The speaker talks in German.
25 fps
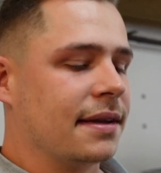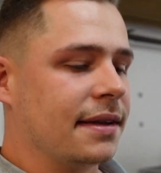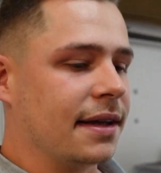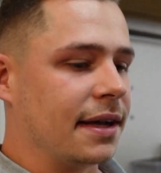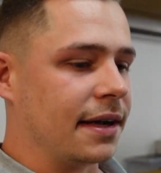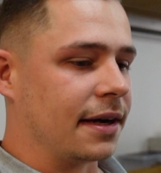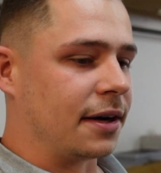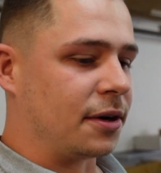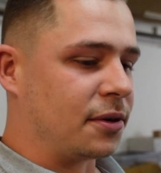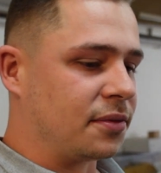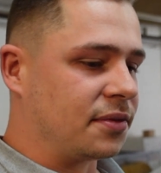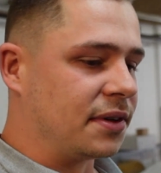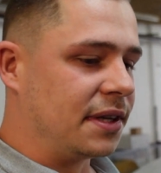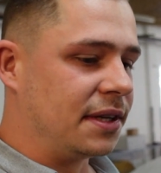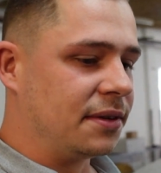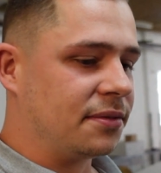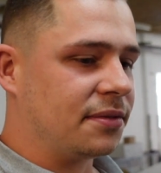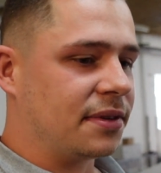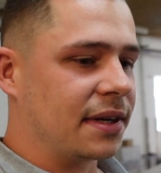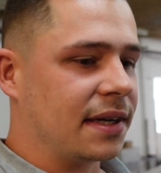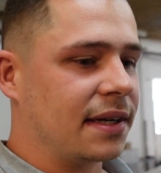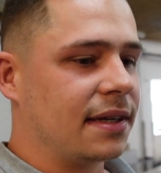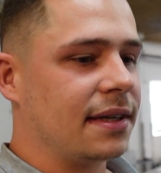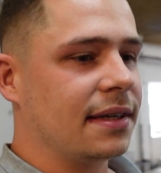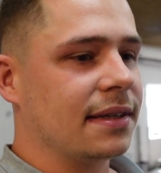Naja, auf jeden
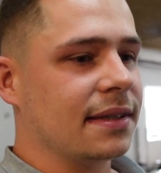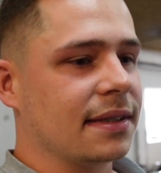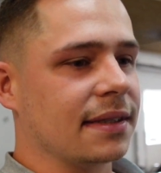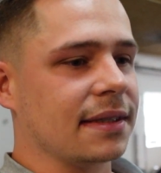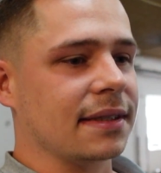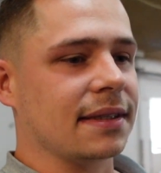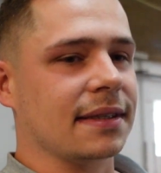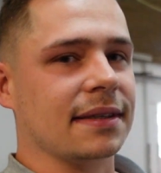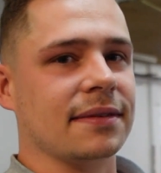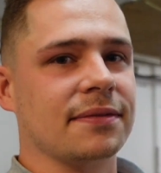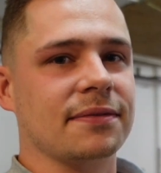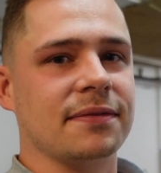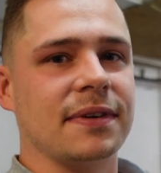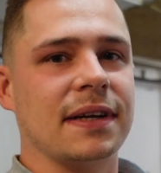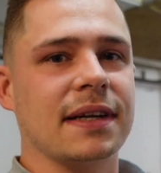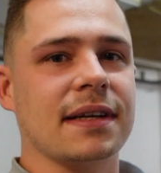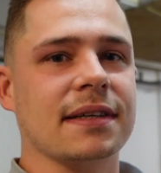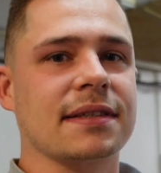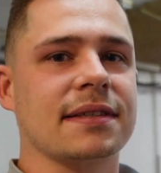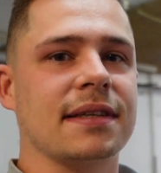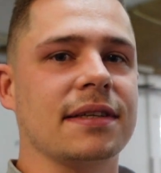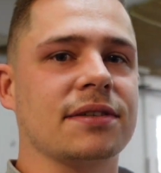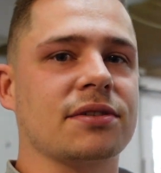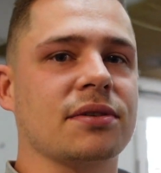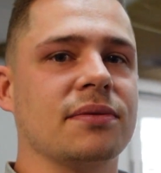Fall äh, war
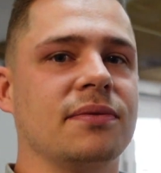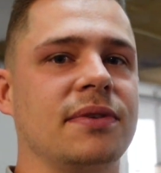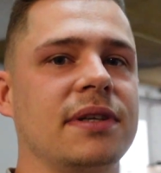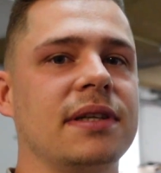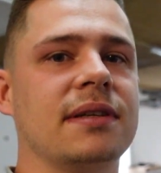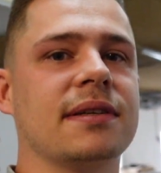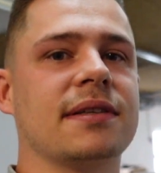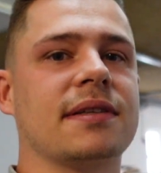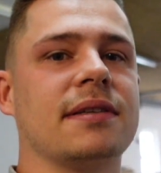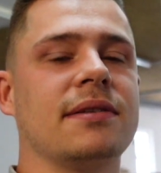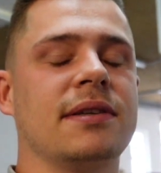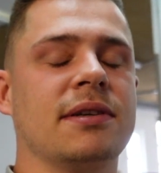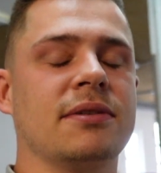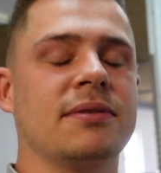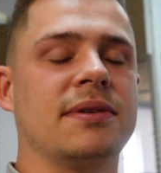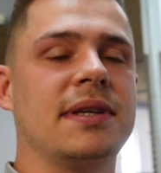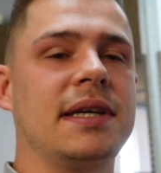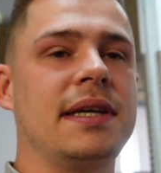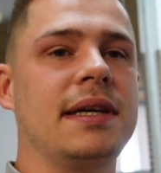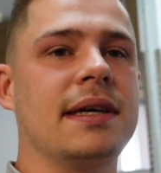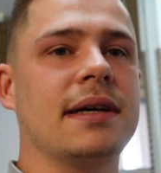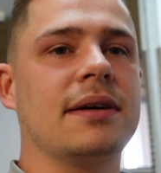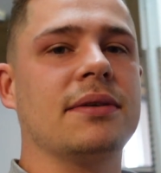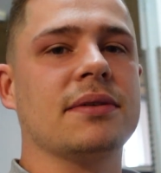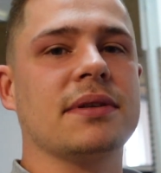das dann so ein wildes Hin und
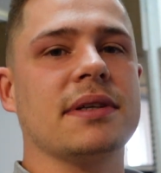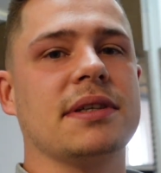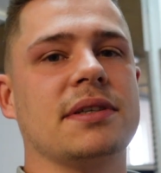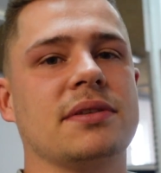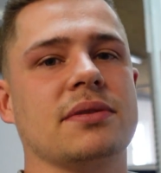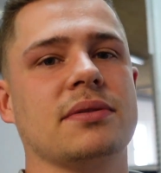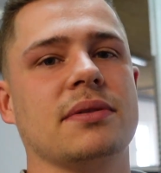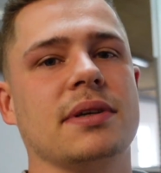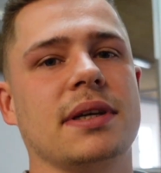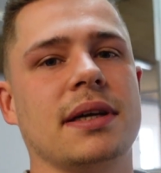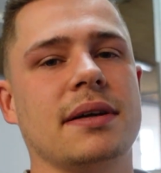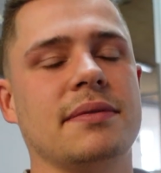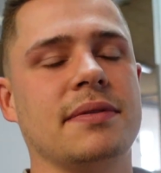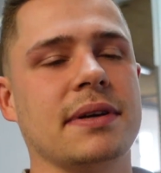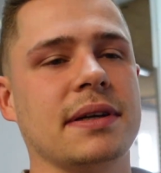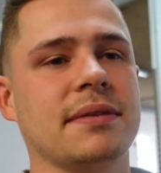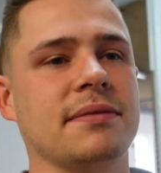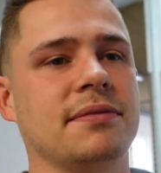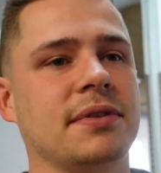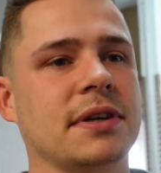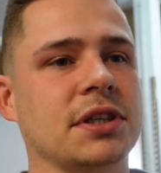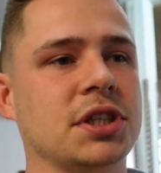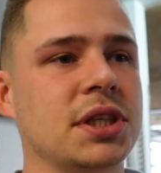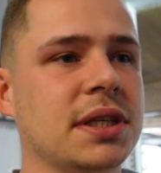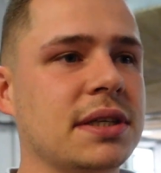Her und ich so, ja, wann
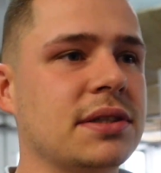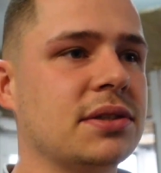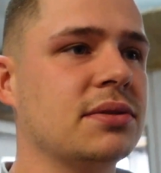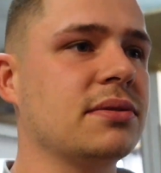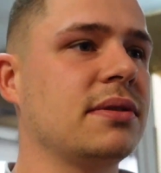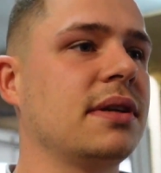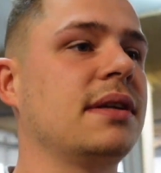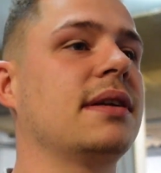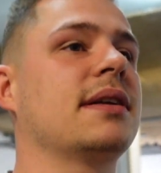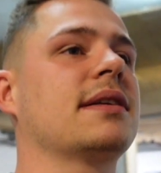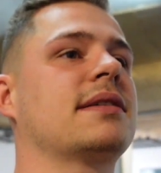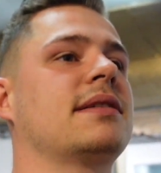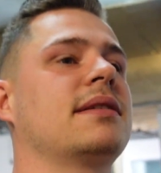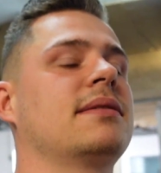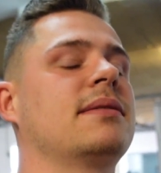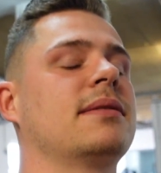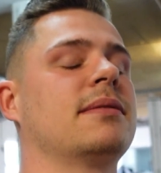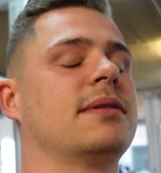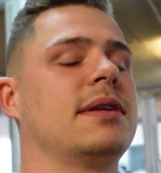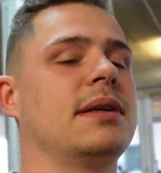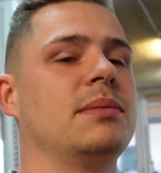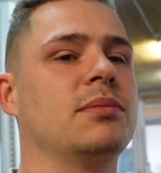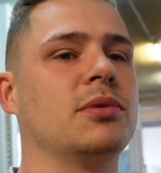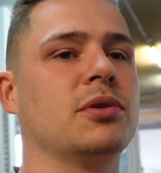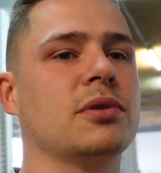verschickst du denn das, äh,
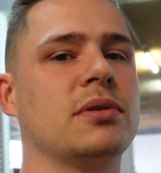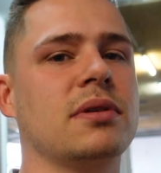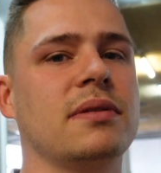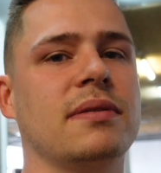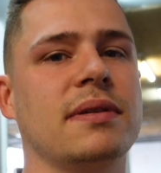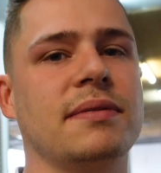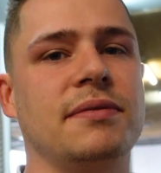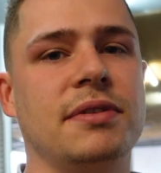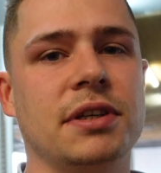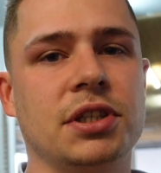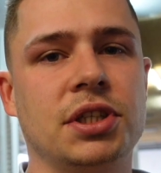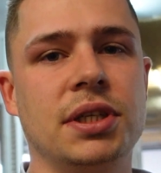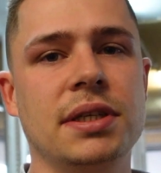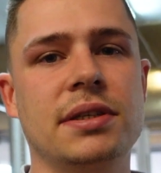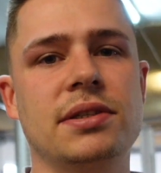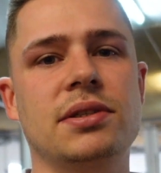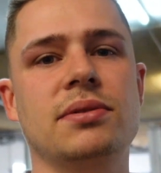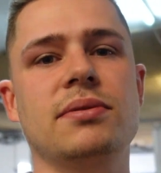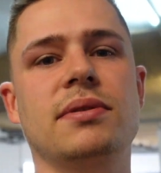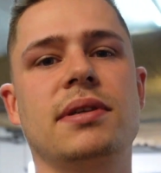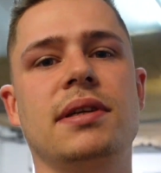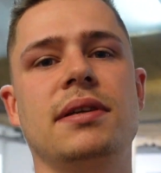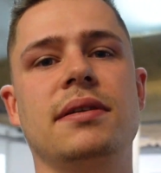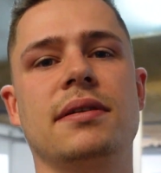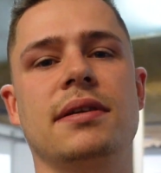den Motor, wann verschickst
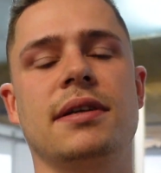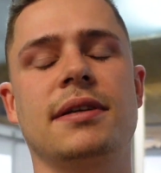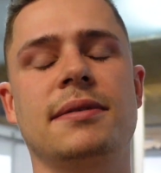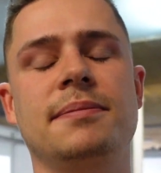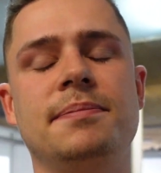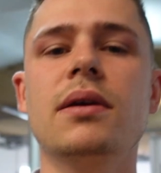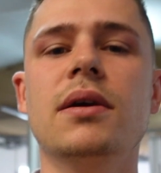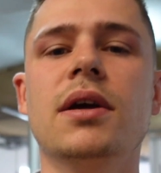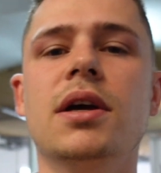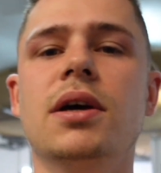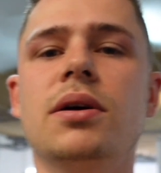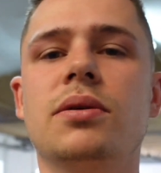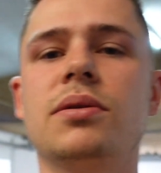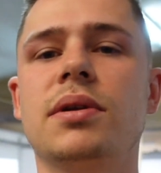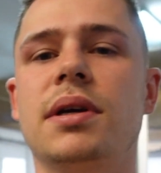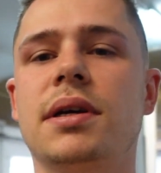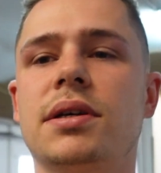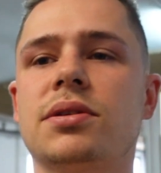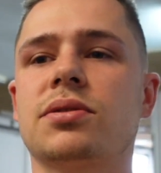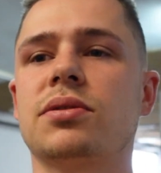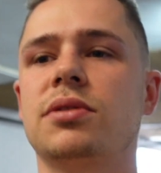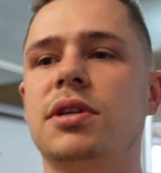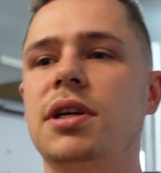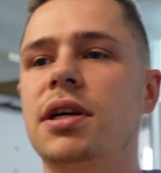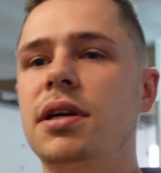du den denn? Und
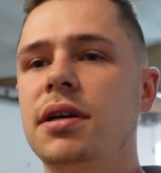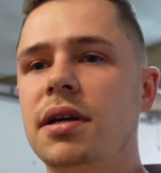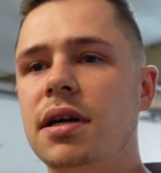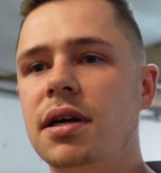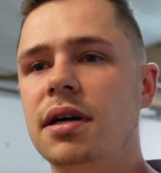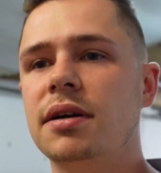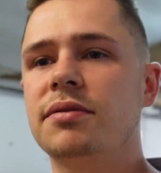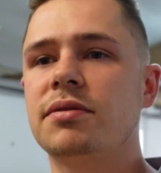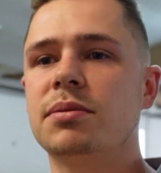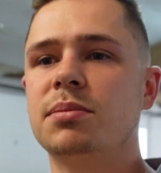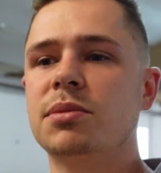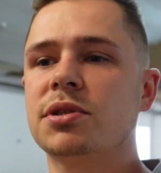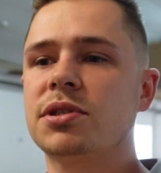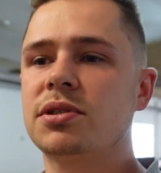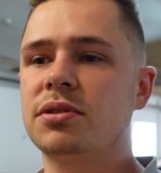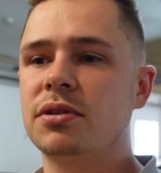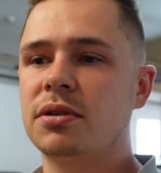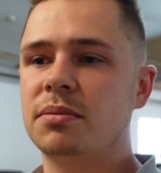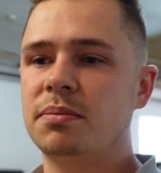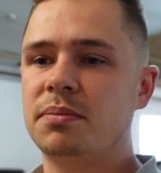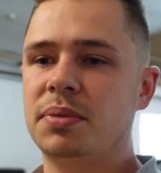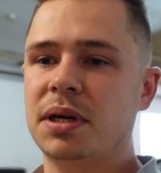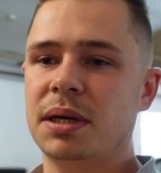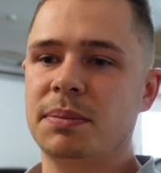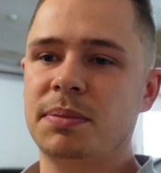er so, ja, ja, wir müssen noch
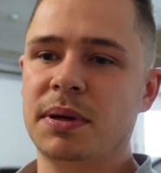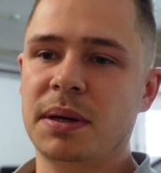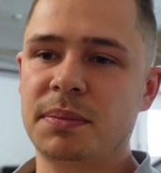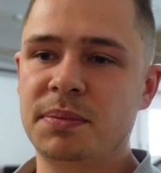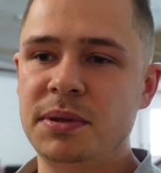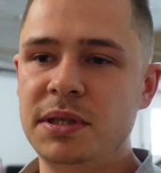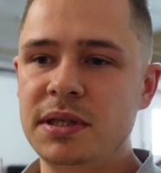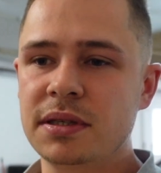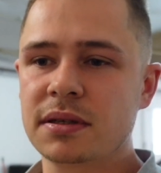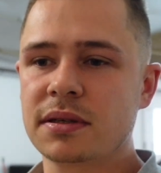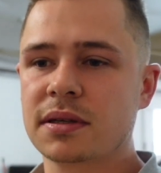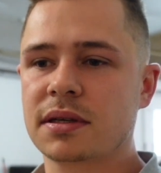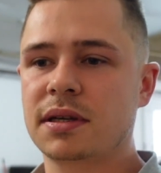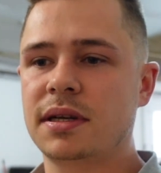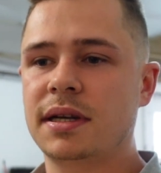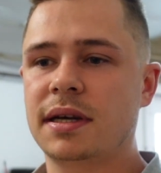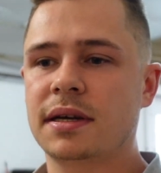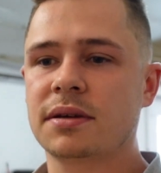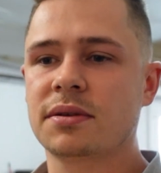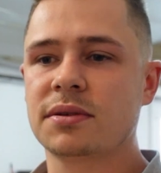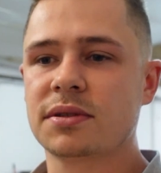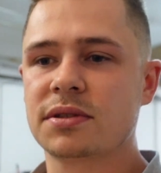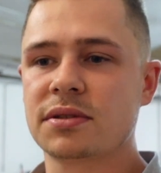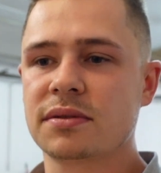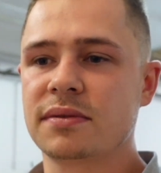ein paar Papiere
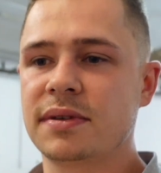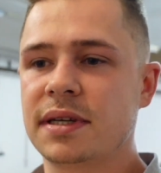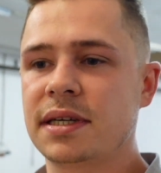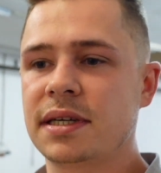klären und so